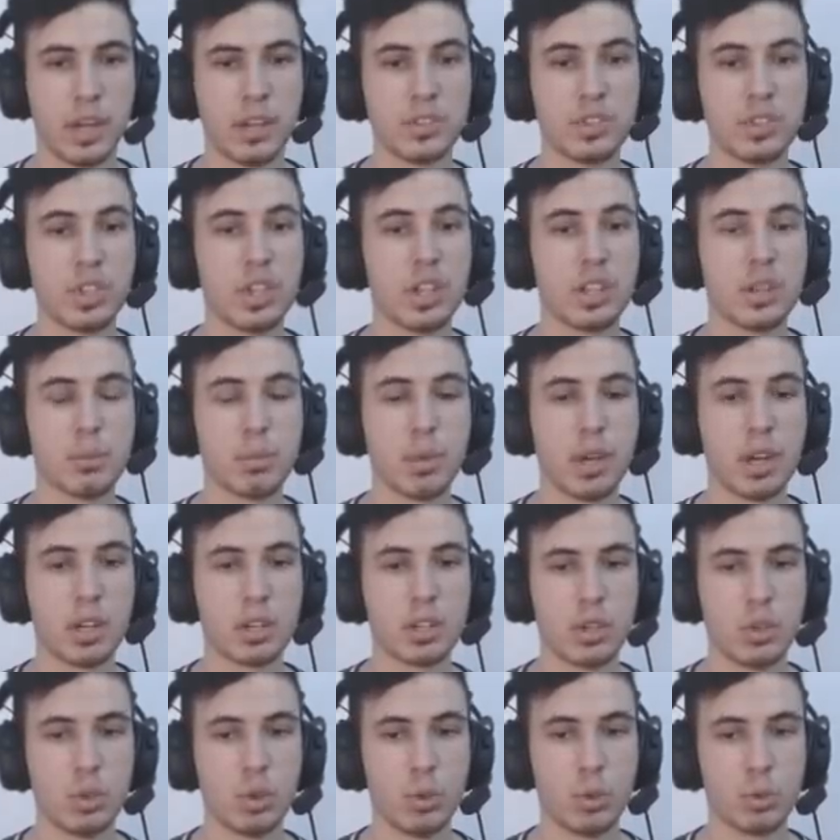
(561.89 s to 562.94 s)
Pencereye git bir
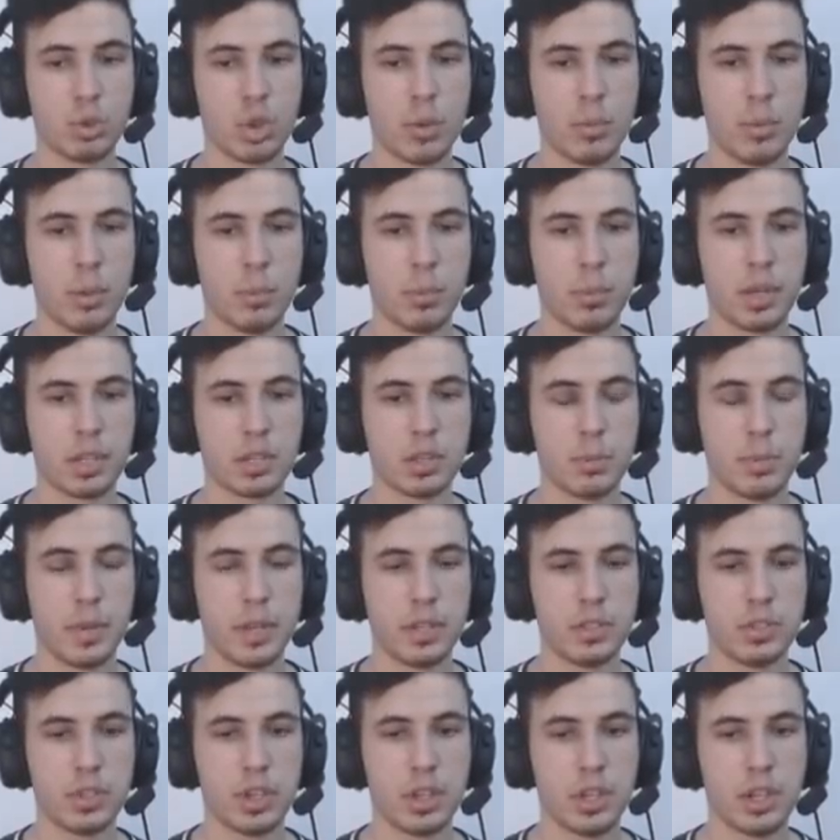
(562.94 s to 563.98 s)
arkanı dön şu an benim baktığım
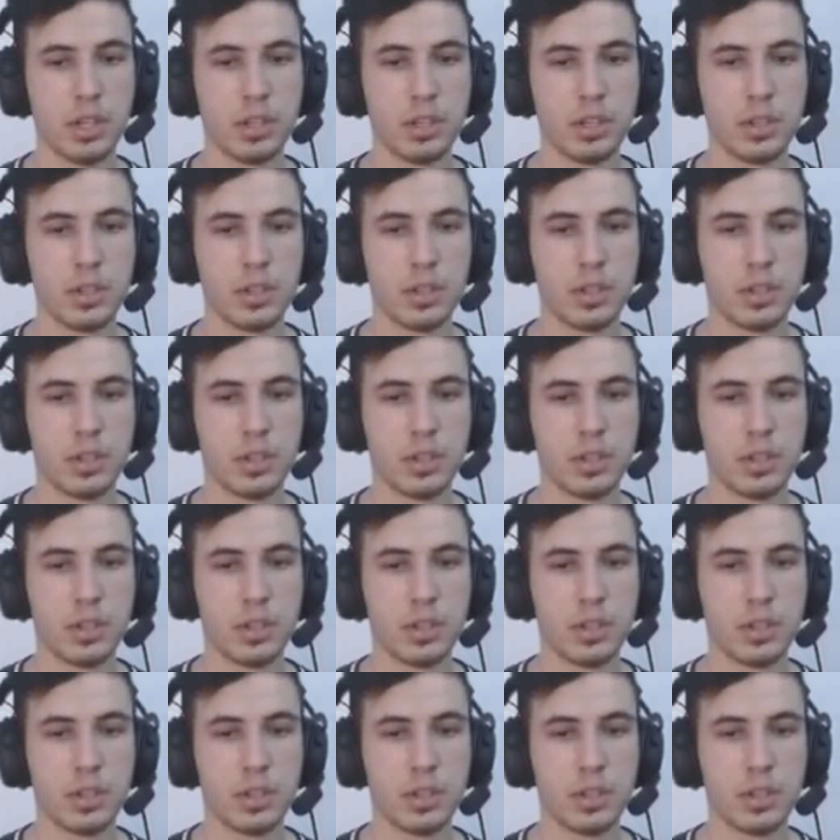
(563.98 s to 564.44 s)
pencereye.